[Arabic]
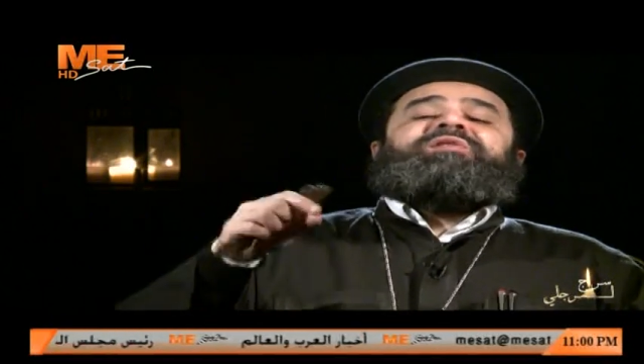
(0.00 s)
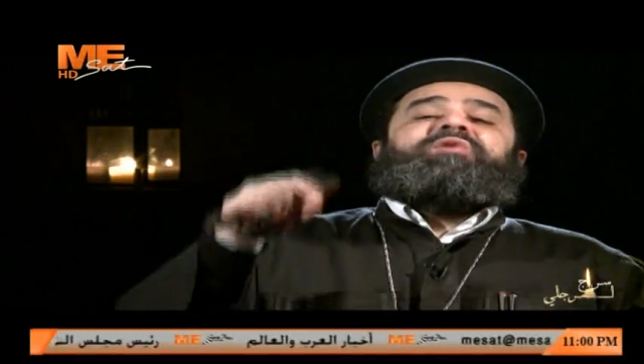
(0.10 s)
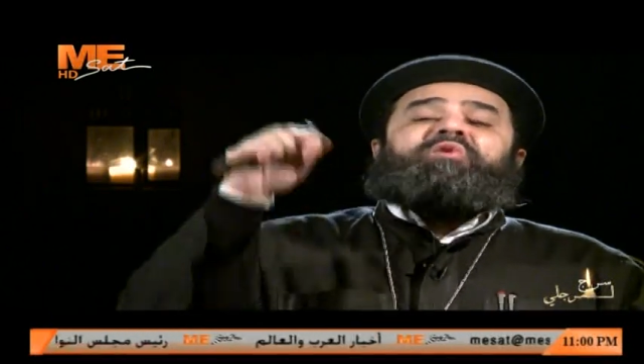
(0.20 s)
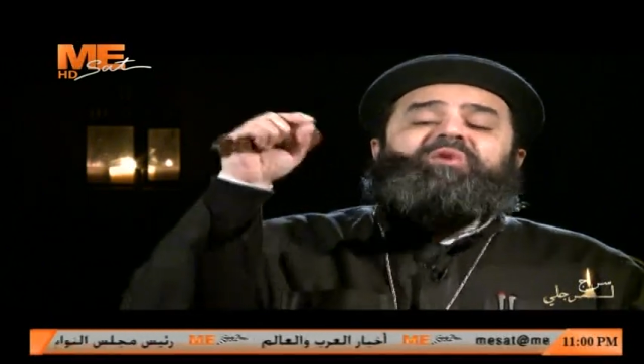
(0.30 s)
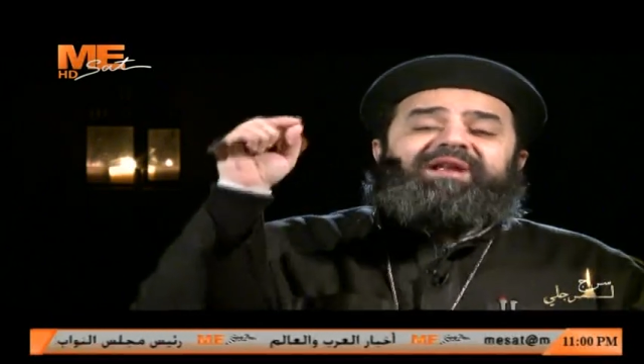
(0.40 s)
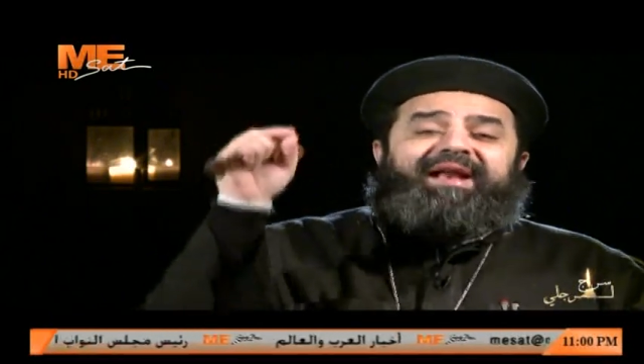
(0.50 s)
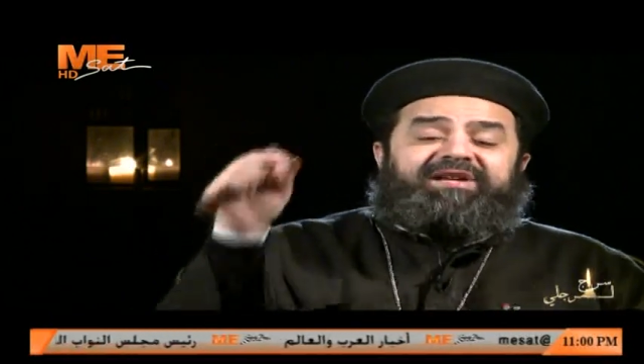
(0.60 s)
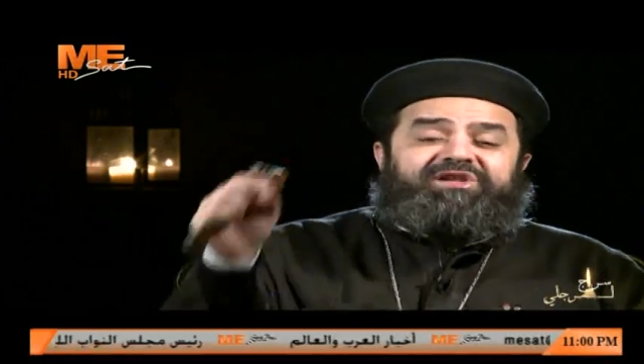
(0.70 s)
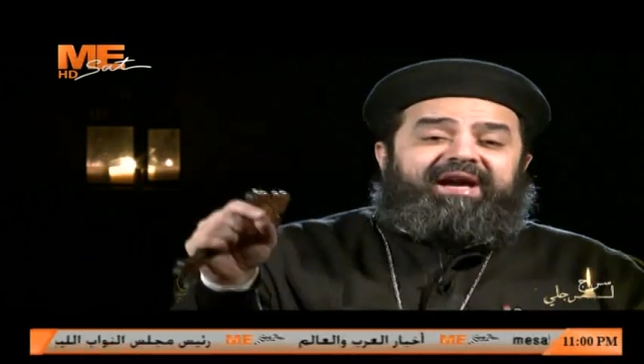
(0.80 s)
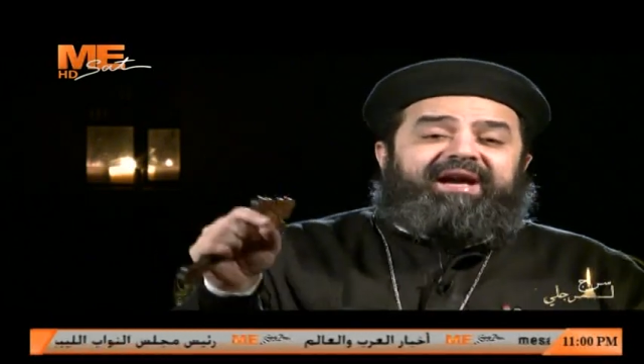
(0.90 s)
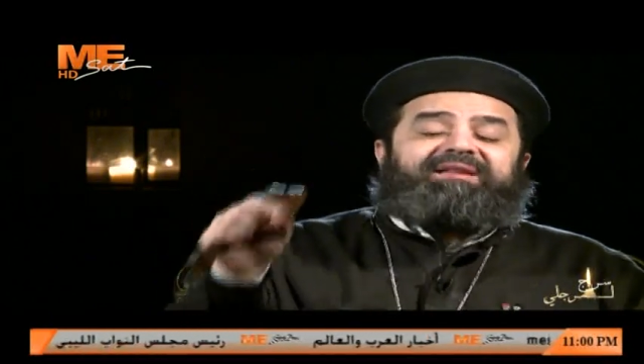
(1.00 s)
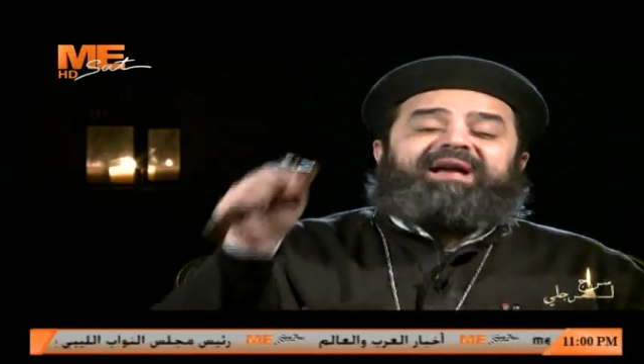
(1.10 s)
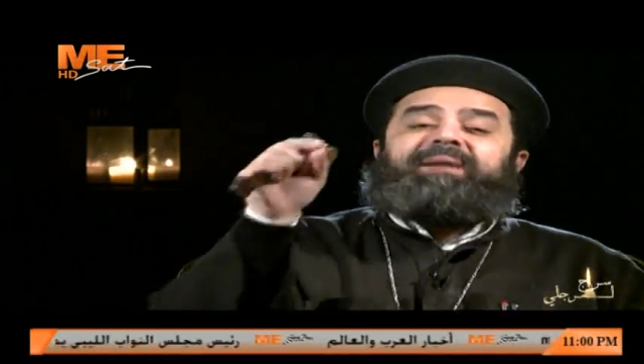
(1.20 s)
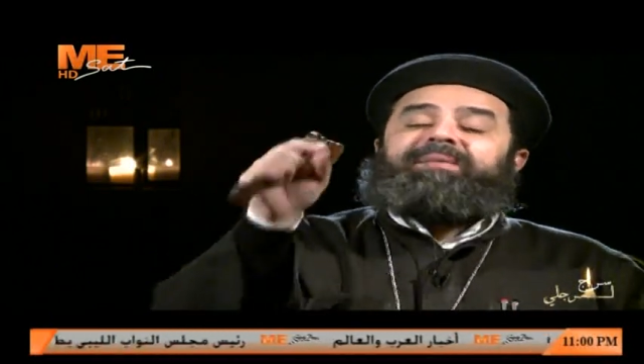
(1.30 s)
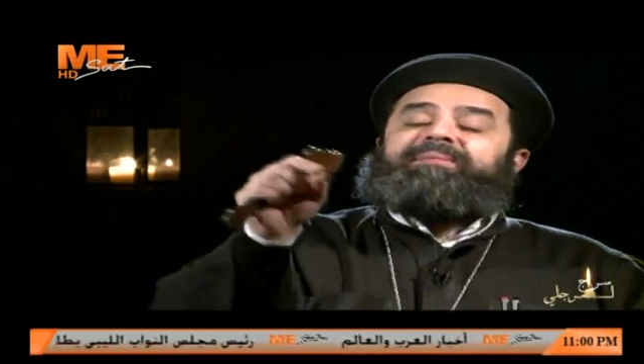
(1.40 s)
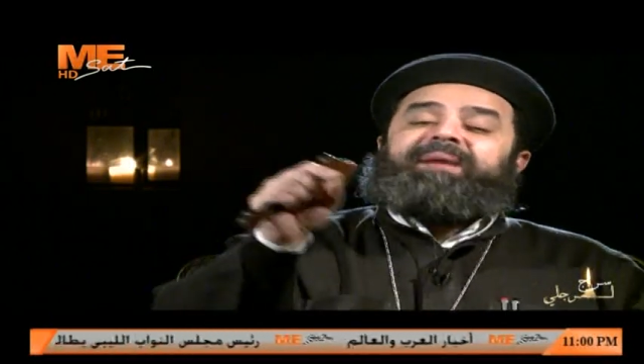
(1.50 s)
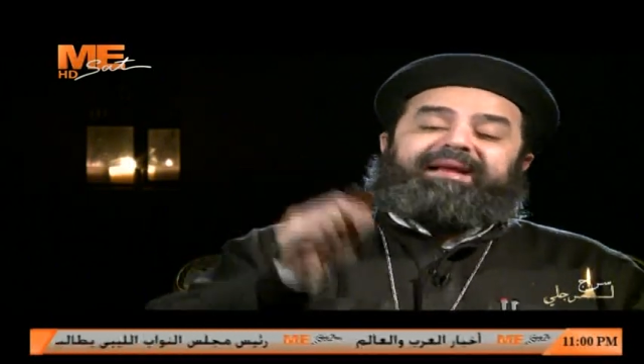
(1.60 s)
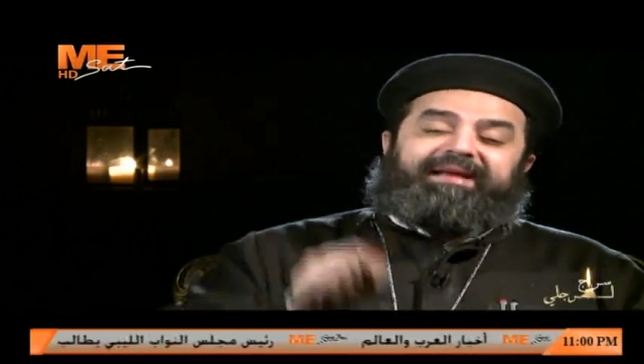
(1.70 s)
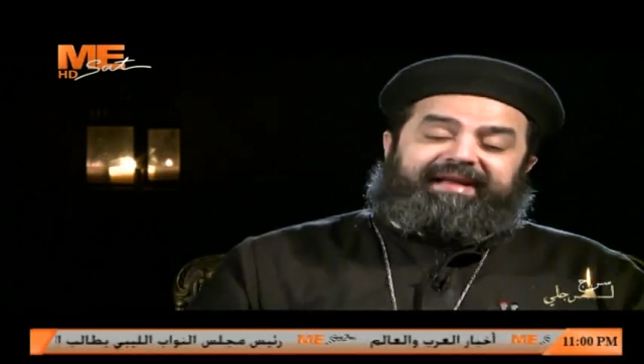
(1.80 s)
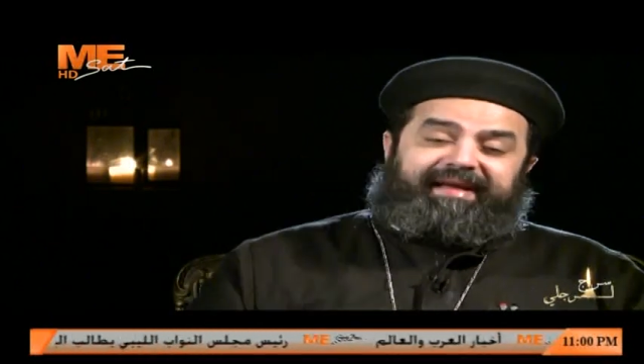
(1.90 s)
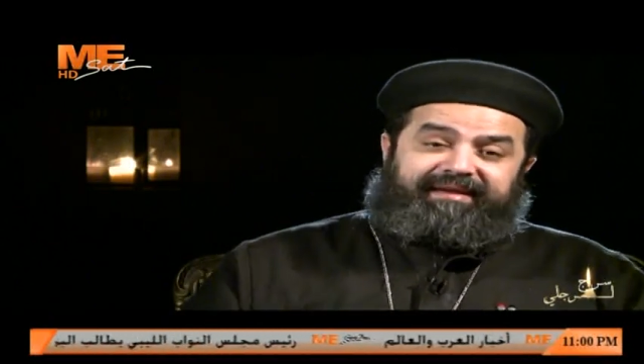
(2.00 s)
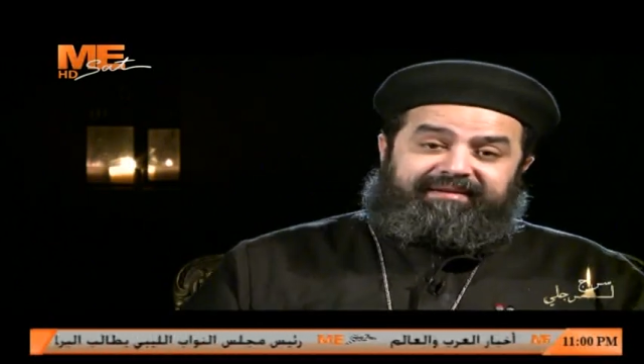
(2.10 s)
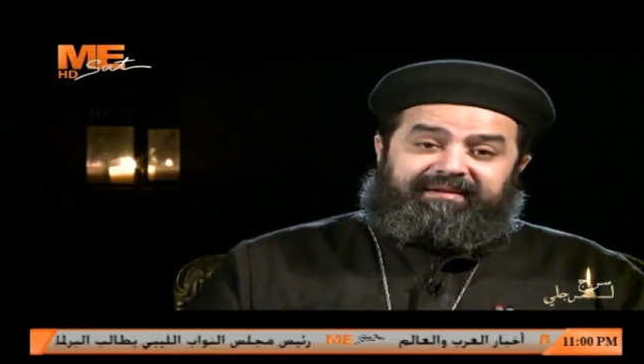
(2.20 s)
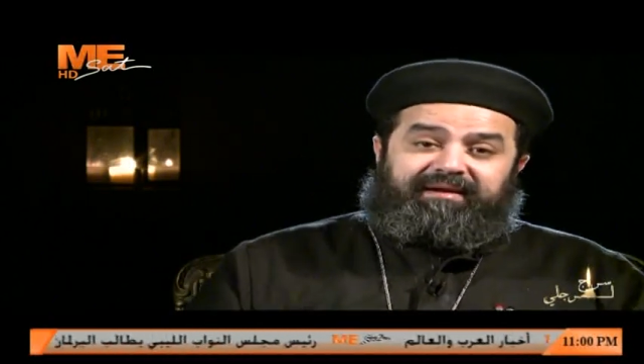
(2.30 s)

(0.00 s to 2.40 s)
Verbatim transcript: ان كل الاشياء تعمل معا للخير